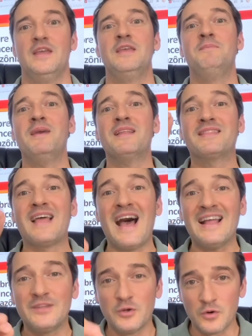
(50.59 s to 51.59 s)
E
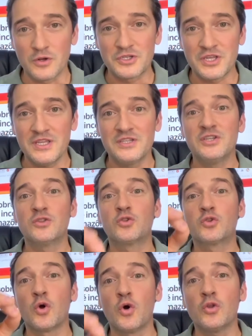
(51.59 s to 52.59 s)
metade hoje hein, de
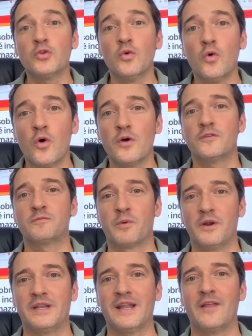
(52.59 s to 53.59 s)
todo o ouro
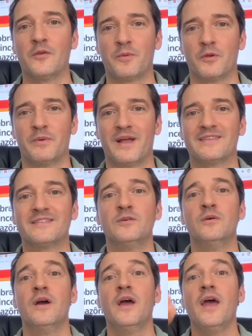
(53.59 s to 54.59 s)
exportado pelo
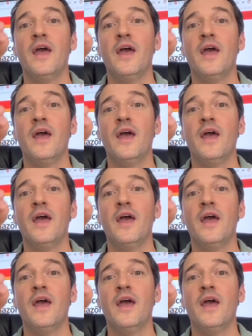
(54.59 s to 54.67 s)
Brasil